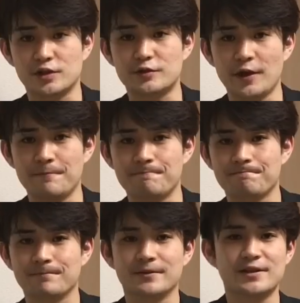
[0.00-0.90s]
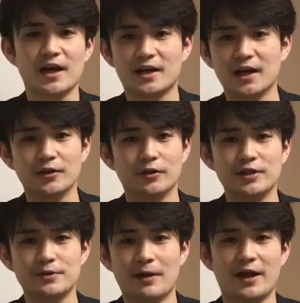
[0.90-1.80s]
実演じゃあカードを
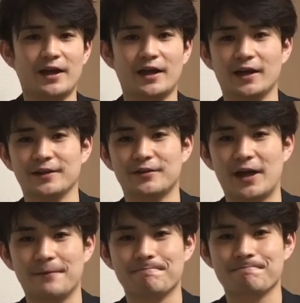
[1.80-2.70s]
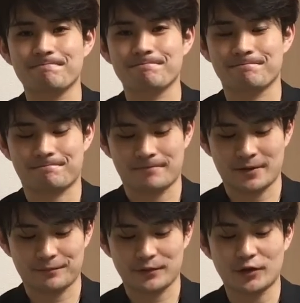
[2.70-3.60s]
1枚選んでくれ
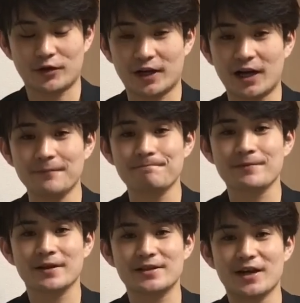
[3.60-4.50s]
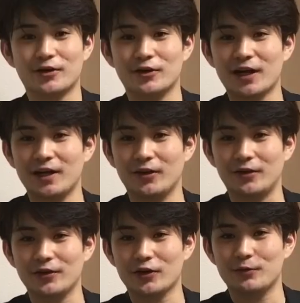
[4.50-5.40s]
これかじゃあこの
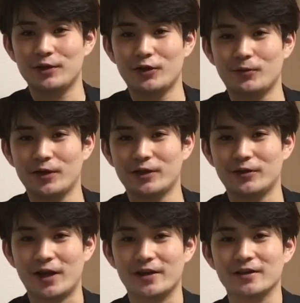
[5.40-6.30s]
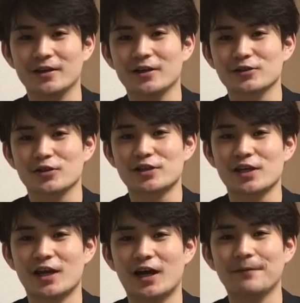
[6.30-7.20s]
カードよく見て覚えてくれそし
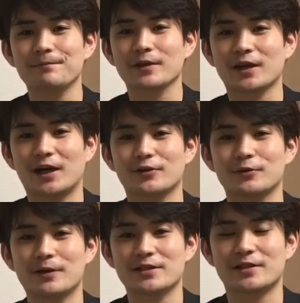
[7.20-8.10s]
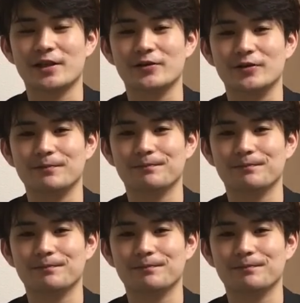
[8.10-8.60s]
たら軽く混ぜていく